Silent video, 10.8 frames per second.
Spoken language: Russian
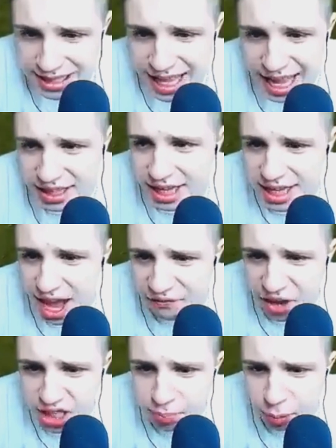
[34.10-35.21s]
На-на-на,
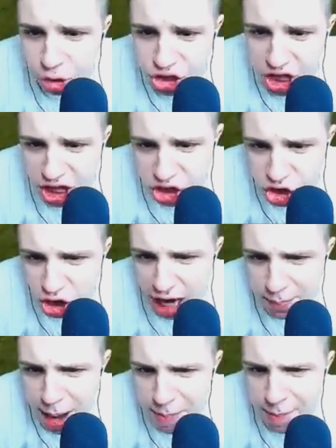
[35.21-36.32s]
пас плюс, э, сука,
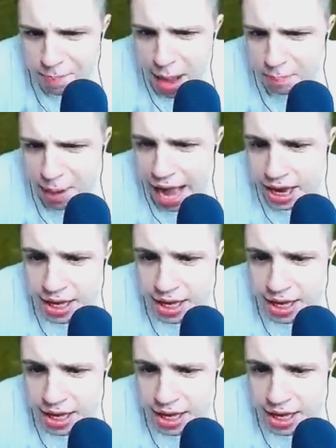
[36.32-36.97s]
па-па-па-па!